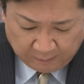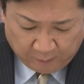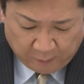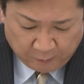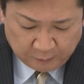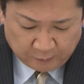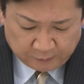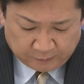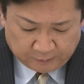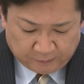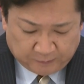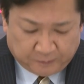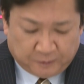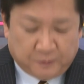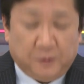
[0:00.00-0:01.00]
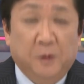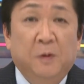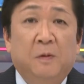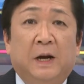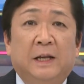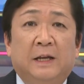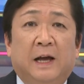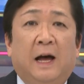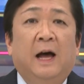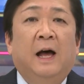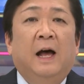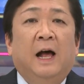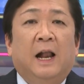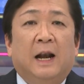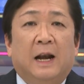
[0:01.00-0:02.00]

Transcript: えんを補助する復興割が